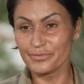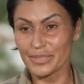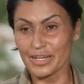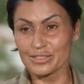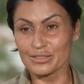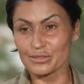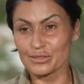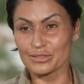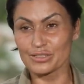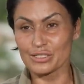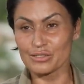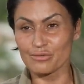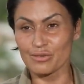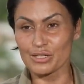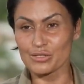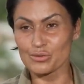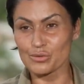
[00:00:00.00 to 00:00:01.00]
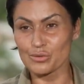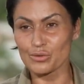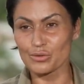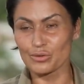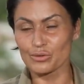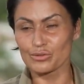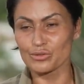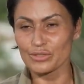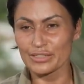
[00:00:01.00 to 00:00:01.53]
Also das war
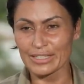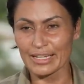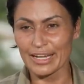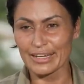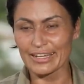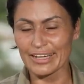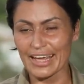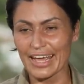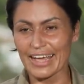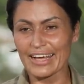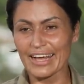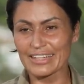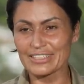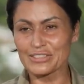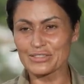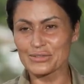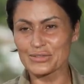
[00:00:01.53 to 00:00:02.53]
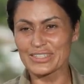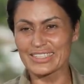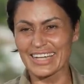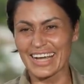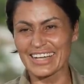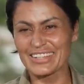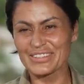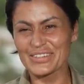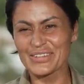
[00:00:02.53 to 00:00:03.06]
so unsere kleine Gang, hatte ich so den
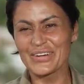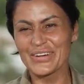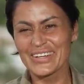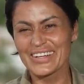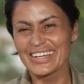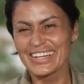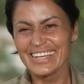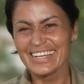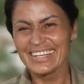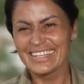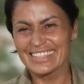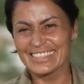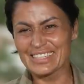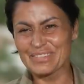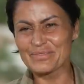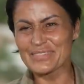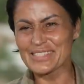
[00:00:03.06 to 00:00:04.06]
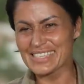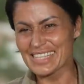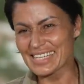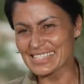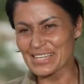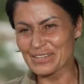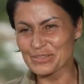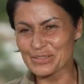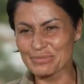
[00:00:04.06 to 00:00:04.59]
Eindruck. Ich habe mich sehr,
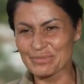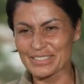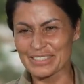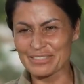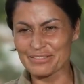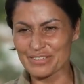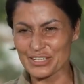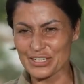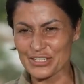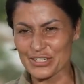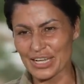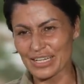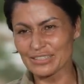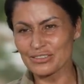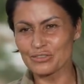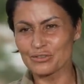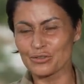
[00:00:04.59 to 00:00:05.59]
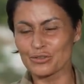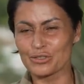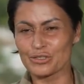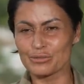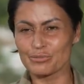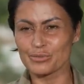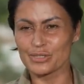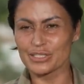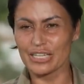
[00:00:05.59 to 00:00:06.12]
sehr gut mit denen verstanden
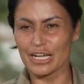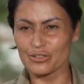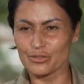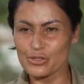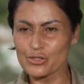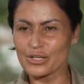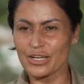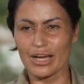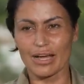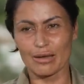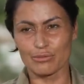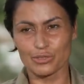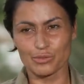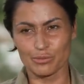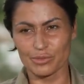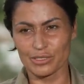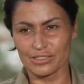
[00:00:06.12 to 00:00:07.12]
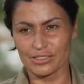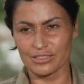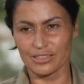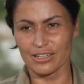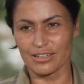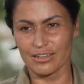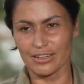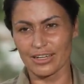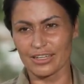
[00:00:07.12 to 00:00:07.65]
und mit Anushka habe ich mich
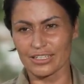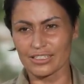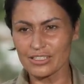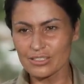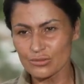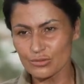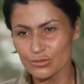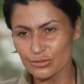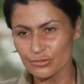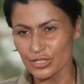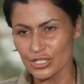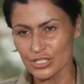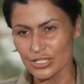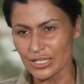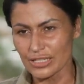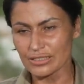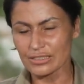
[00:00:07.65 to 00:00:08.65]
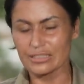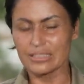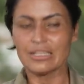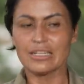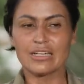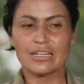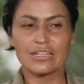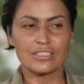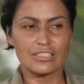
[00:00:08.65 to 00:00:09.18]
äh, leider nicht so gut verstanden.
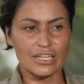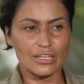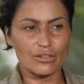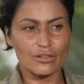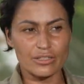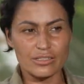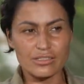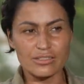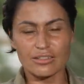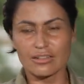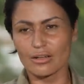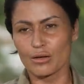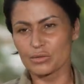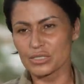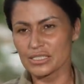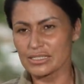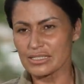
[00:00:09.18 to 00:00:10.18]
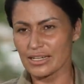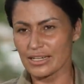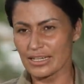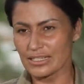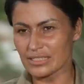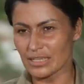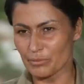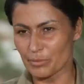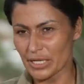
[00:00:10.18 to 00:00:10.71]
Dennoch ist sie, glaube ich, ein sehr
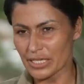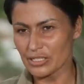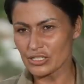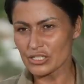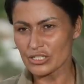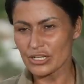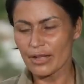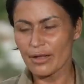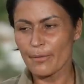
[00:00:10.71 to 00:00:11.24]
netter Mensch.